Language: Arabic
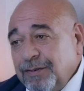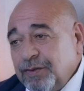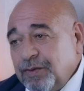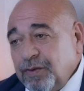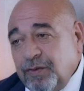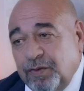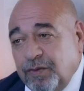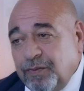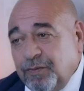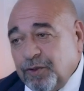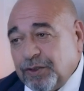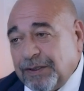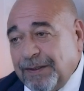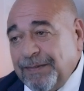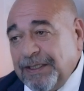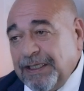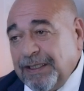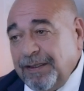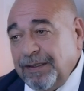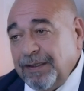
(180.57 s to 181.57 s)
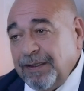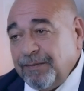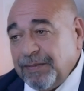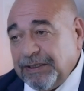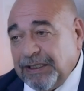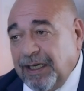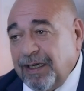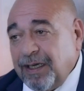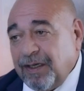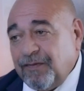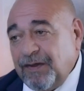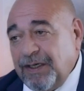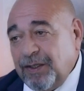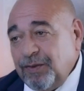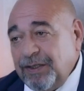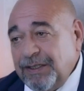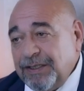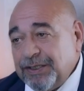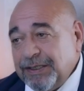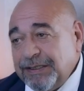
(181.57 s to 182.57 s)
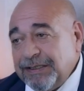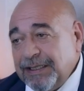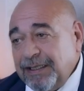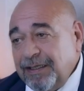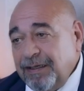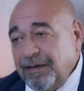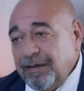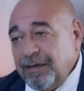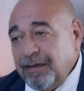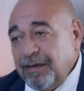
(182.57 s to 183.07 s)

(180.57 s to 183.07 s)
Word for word: سلوك مو طبيعي يتعلق بالهويه الجنسيه